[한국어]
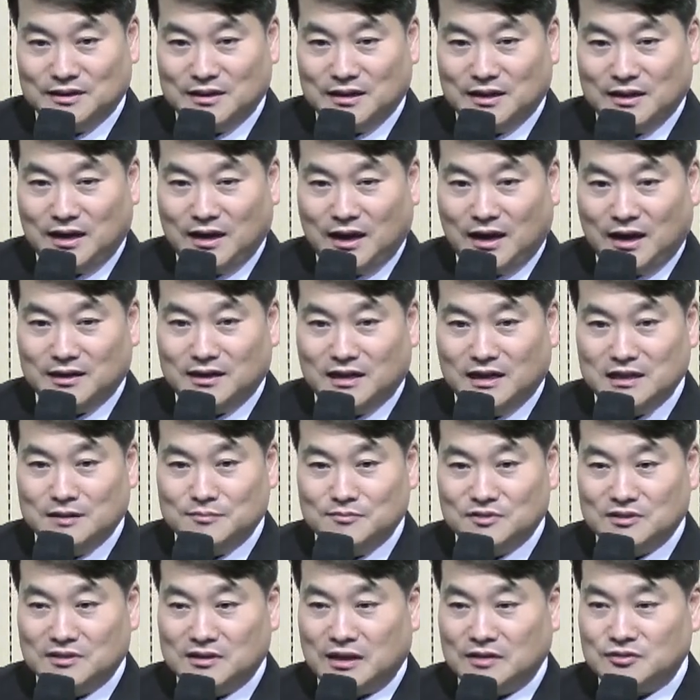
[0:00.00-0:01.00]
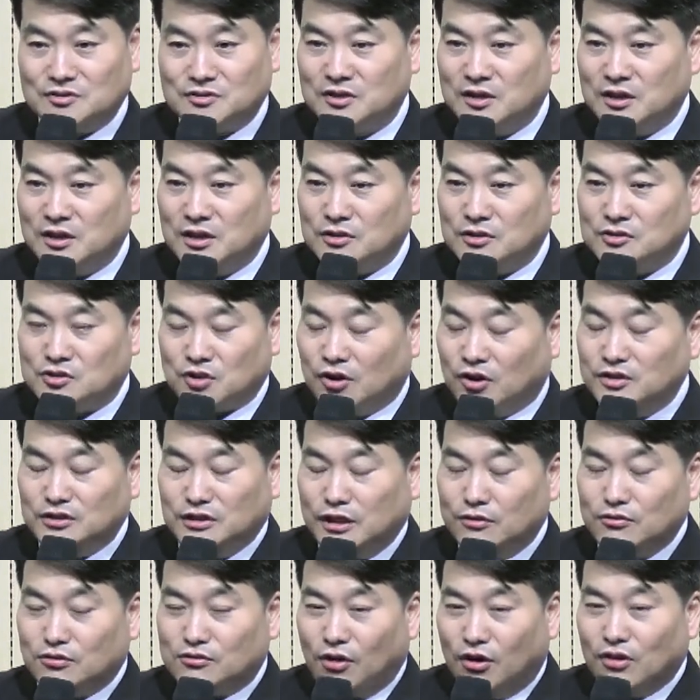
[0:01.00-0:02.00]
하나님은
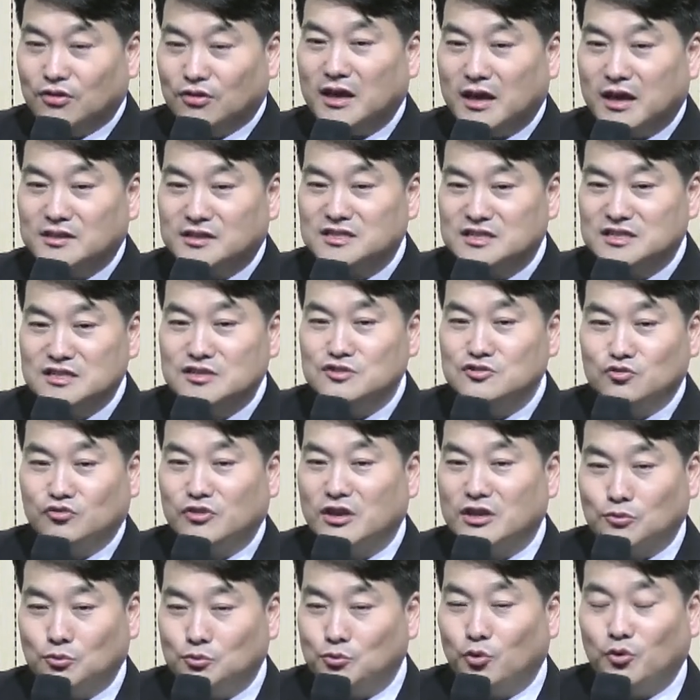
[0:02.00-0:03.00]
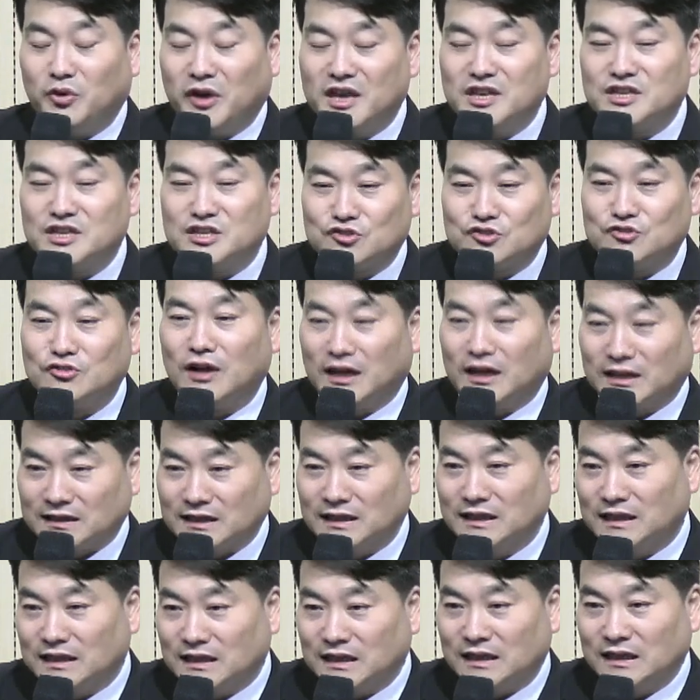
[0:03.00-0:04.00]
절대로 거기에 신중에 속해 있지도
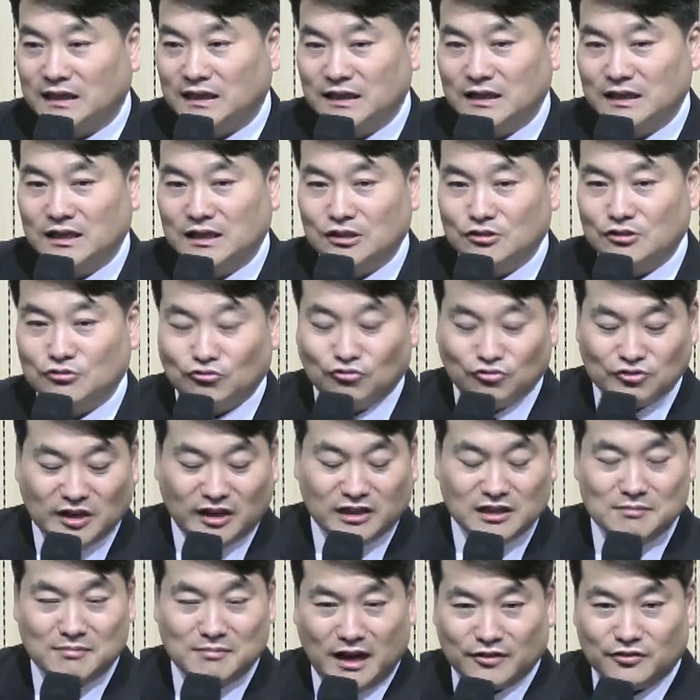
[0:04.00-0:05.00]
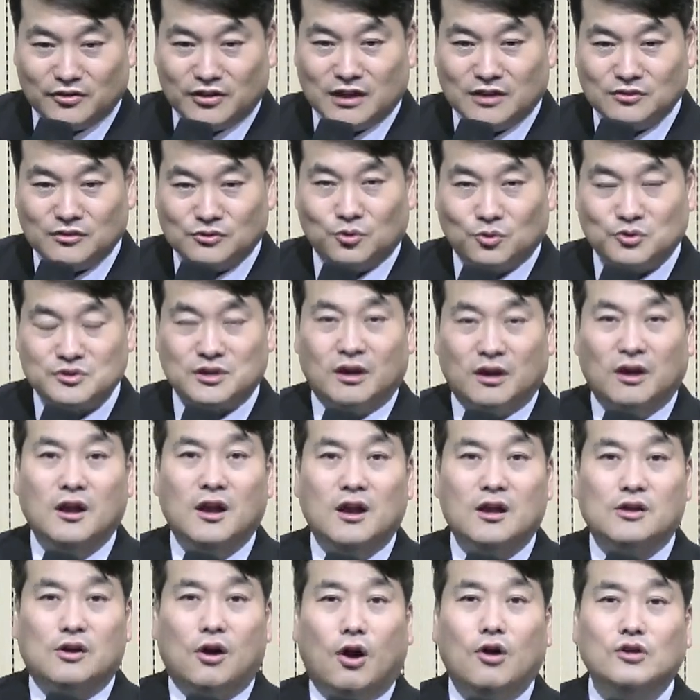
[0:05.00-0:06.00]
않아. 우상이 만연한 곳이에요.
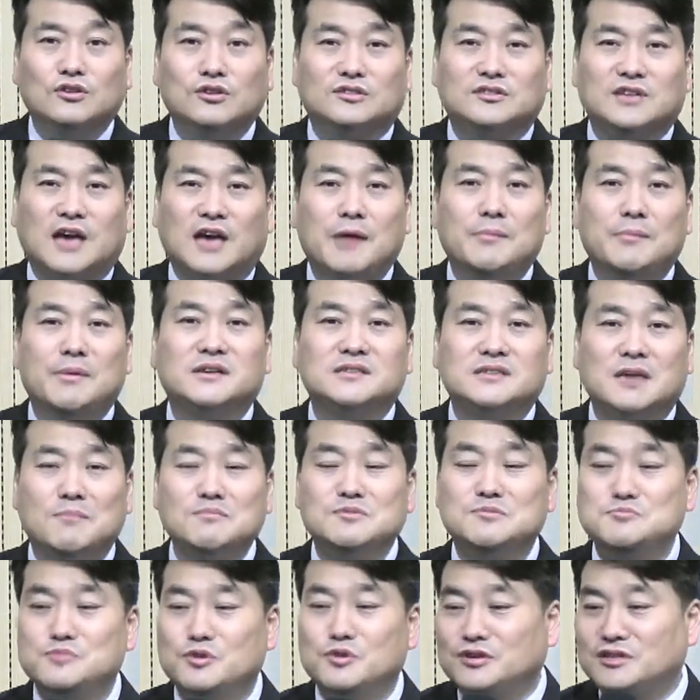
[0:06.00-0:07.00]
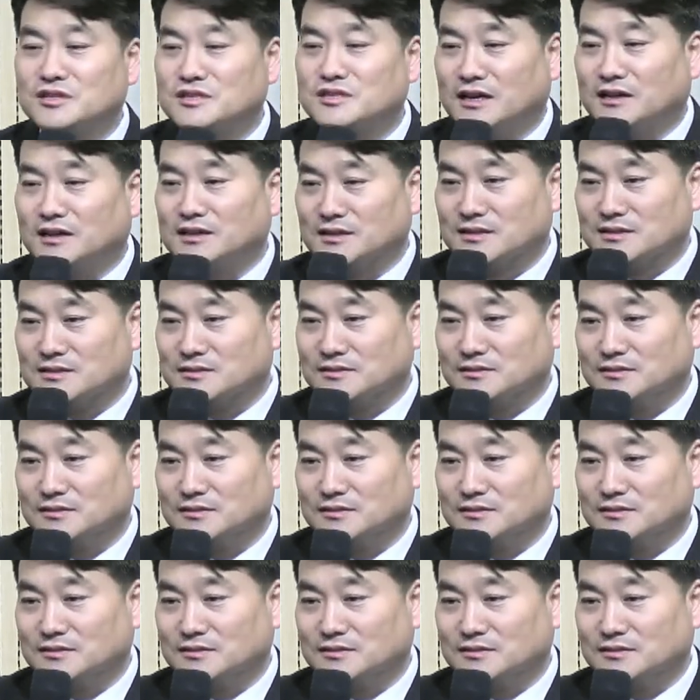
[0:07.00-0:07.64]
거기서 430년을 살았어.